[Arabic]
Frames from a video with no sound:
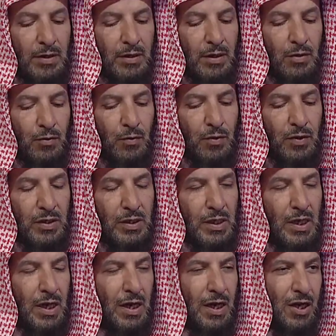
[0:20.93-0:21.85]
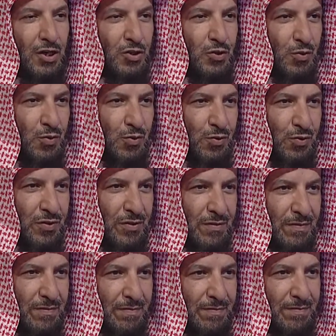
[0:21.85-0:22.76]
ان الاضحيه لها شروط
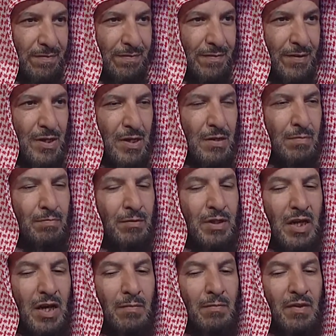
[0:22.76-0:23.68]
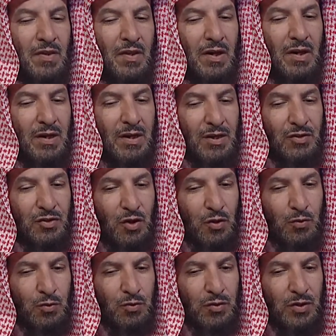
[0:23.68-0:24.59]
منها مثلا ان
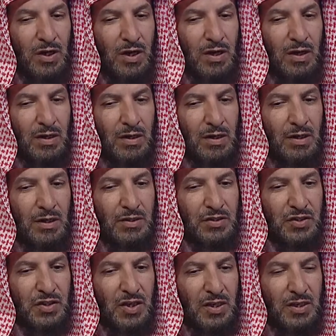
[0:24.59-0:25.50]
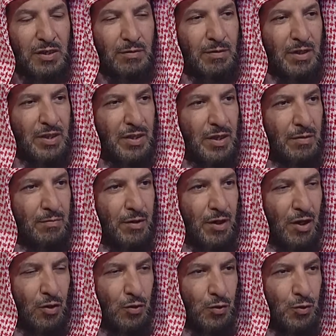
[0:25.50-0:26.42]
تكون سليمه
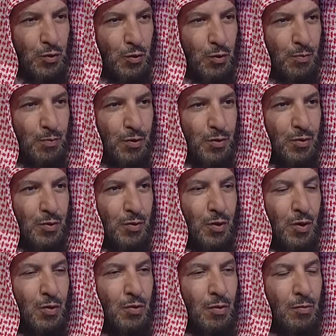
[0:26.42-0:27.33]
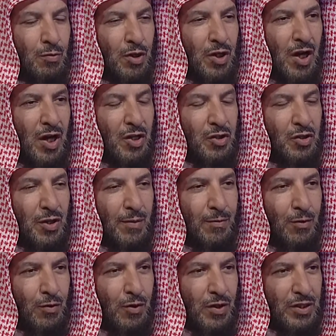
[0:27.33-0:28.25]
من العيوب ومنها ان
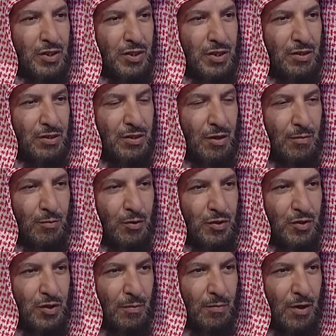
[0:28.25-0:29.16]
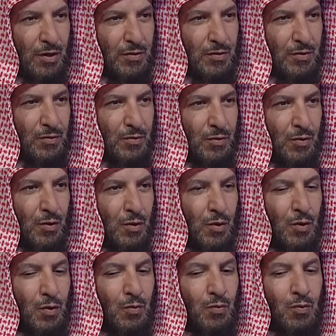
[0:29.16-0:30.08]
تبلغ السن المعتبر
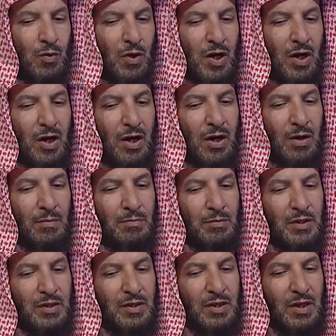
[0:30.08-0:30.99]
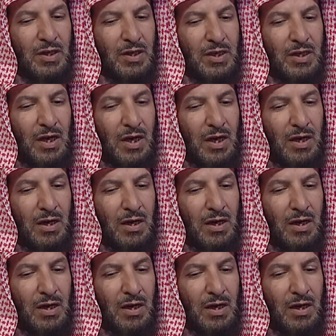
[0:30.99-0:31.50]
ومن تلك